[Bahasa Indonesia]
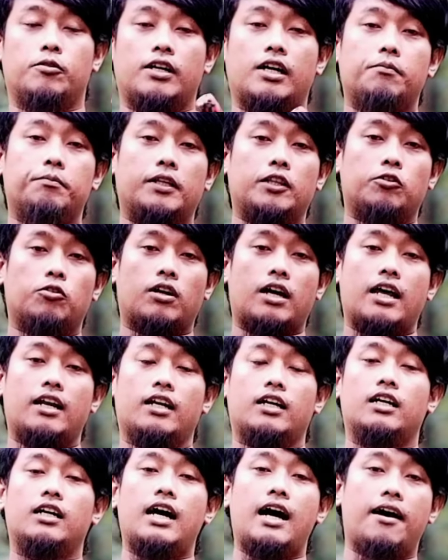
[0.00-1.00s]
kemudian
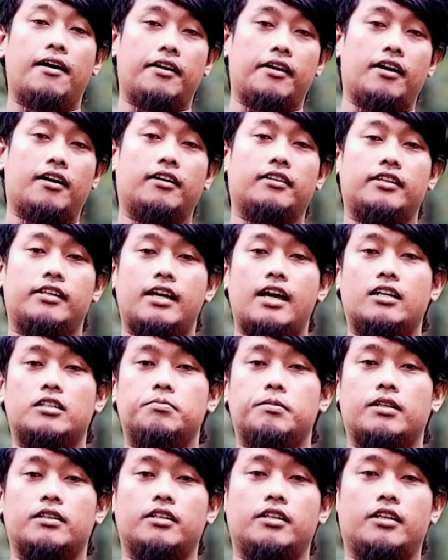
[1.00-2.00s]
benturkan ke area
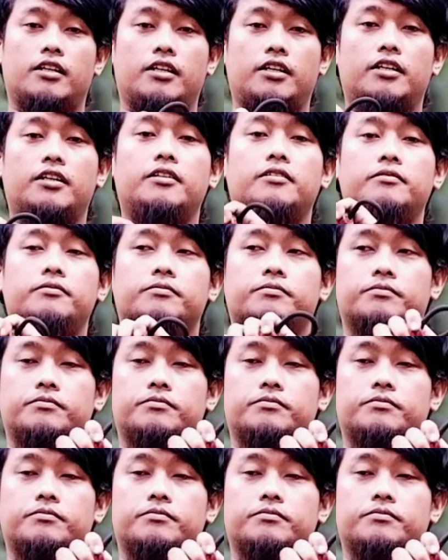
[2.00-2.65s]
ketiak seperti ini,